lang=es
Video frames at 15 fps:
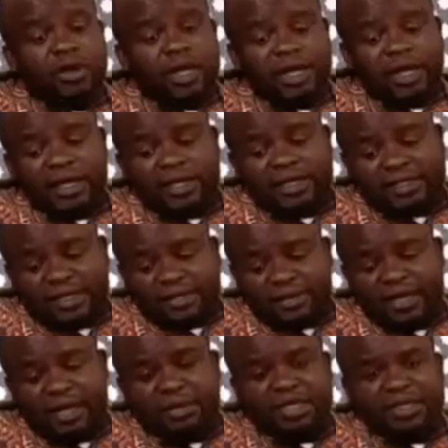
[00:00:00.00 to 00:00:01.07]
Eh,
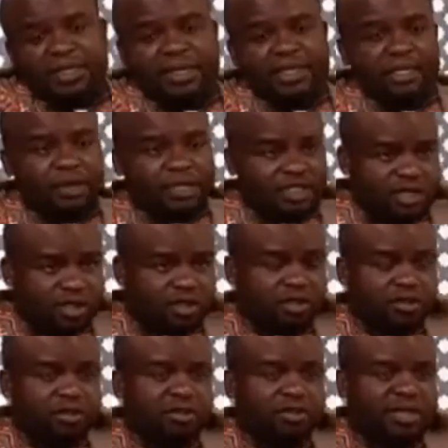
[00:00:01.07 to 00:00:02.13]
desgraciadamente la
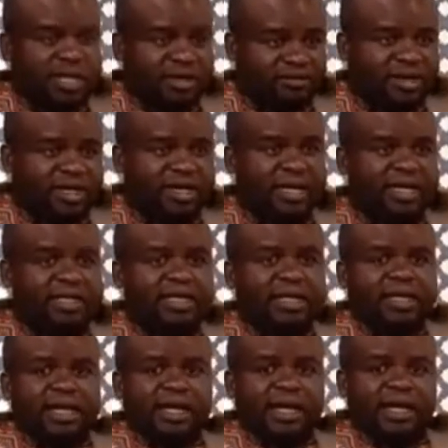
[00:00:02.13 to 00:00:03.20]
división de África,
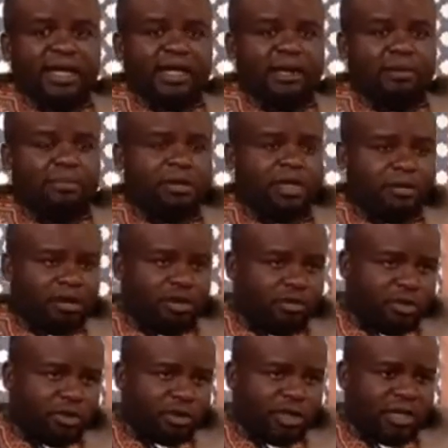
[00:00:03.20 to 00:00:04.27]
eh, primero
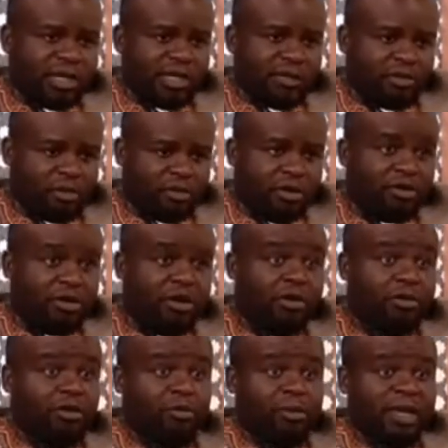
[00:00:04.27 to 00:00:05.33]
por la propia Unión
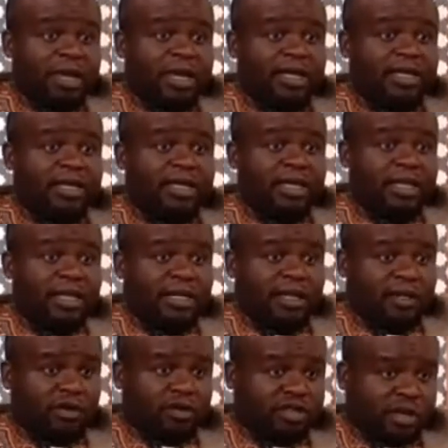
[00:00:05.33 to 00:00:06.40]
Europea, eh,
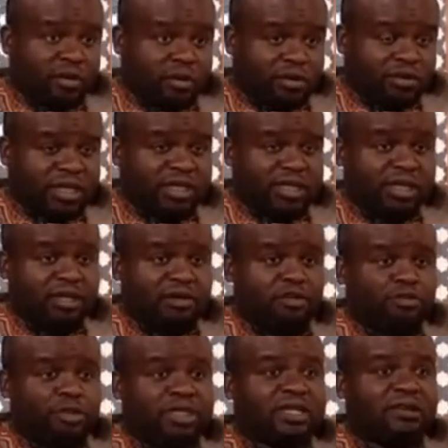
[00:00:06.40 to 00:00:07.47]
con los acuerdos que tiene con
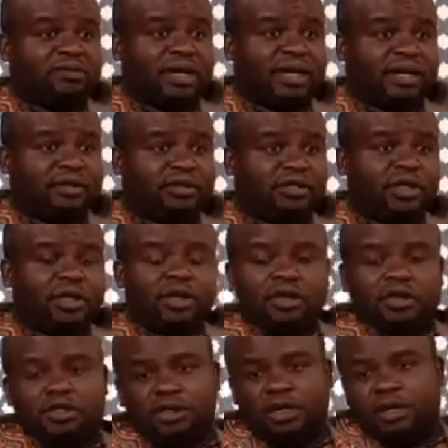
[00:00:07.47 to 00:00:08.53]
los países africanos,
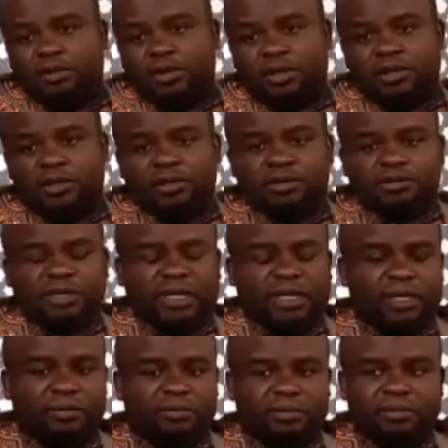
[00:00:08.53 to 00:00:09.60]
son acuerdos
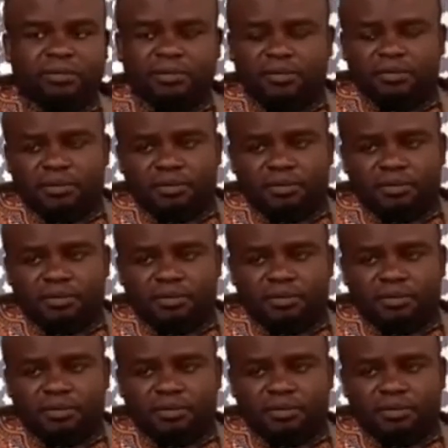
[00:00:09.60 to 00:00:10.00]
em,